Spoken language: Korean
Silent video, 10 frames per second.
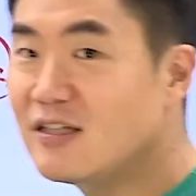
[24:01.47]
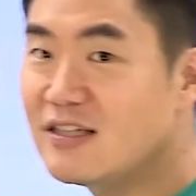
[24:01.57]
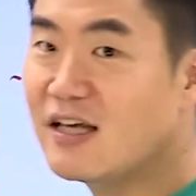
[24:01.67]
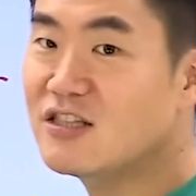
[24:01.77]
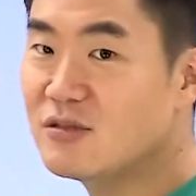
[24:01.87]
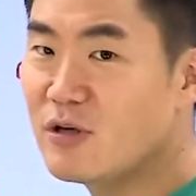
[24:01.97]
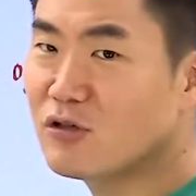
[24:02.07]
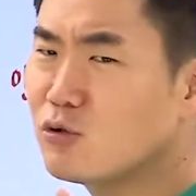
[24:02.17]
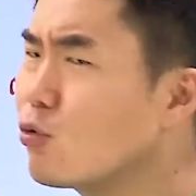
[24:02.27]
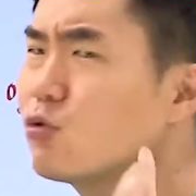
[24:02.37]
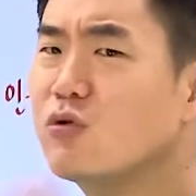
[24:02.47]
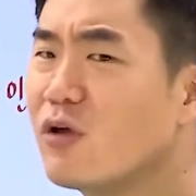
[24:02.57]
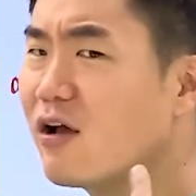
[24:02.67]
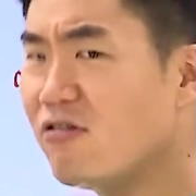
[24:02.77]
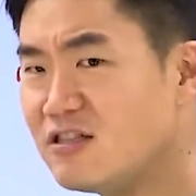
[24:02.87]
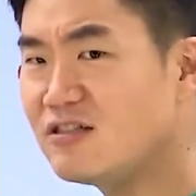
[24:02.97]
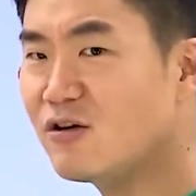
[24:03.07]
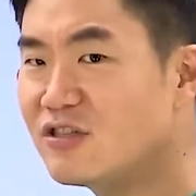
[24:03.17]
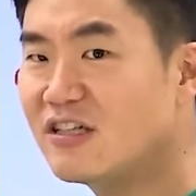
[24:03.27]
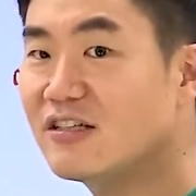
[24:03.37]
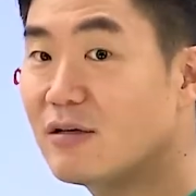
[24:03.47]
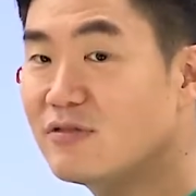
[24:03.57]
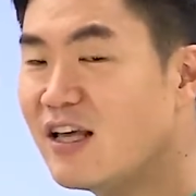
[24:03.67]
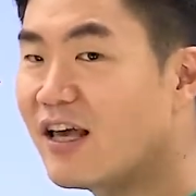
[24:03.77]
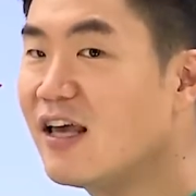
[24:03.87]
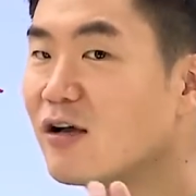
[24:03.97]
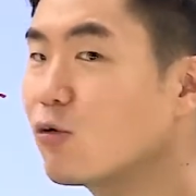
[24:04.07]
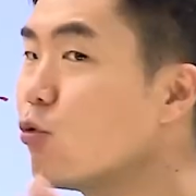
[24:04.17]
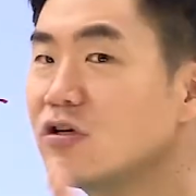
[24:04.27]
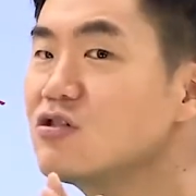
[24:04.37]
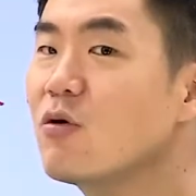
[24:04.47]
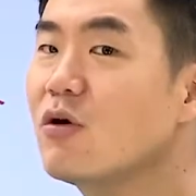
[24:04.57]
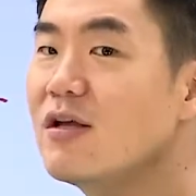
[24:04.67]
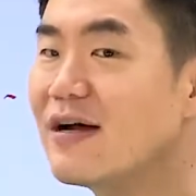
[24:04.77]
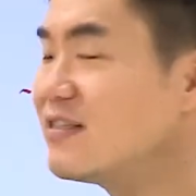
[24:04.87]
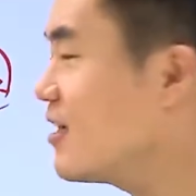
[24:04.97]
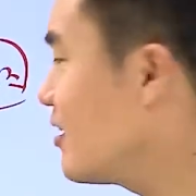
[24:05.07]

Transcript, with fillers: 희생이 있으면 그건 또 고통이 커지는 것이기 때문에 그 공리주의 원리에 맞지